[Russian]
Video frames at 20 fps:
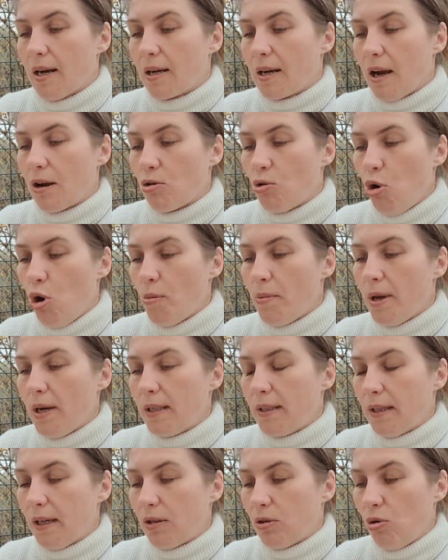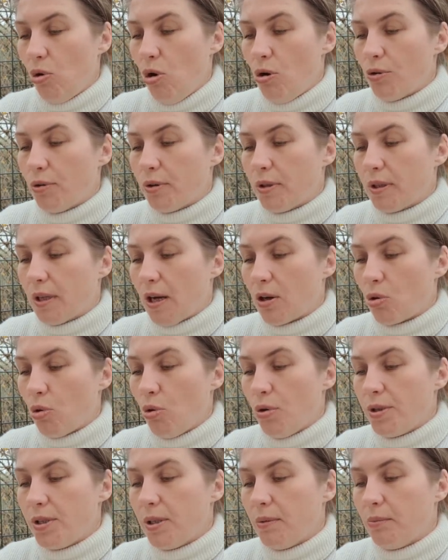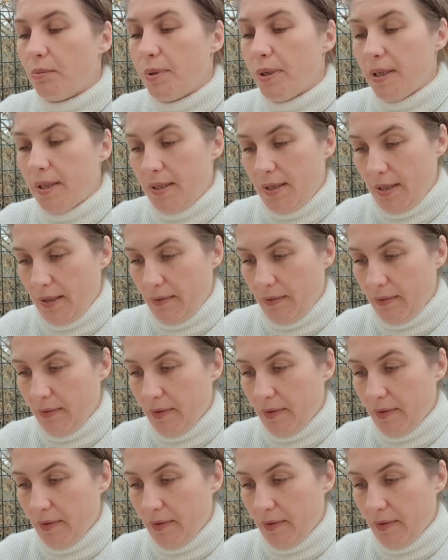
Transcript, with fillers: когомя глаголют народе быти,